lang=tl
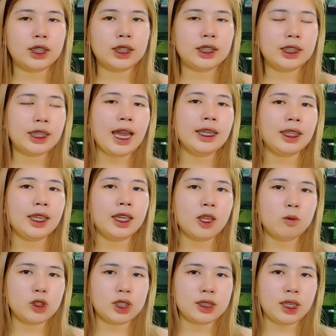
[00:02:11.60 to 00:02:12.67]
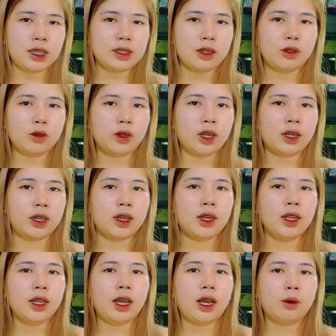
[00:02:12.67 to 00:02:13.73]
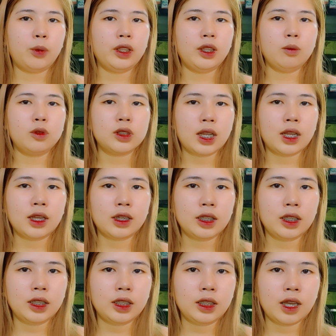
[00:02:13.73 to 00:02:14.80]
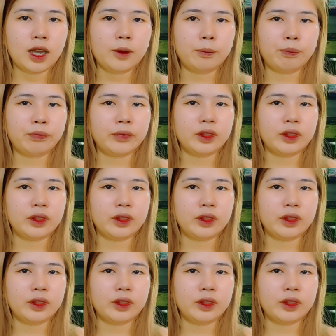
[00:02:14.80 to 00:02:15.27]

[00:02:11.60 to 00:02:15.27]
kahit ilagay mo siya sa isang lugar, uh, pwede mo siyang i, um,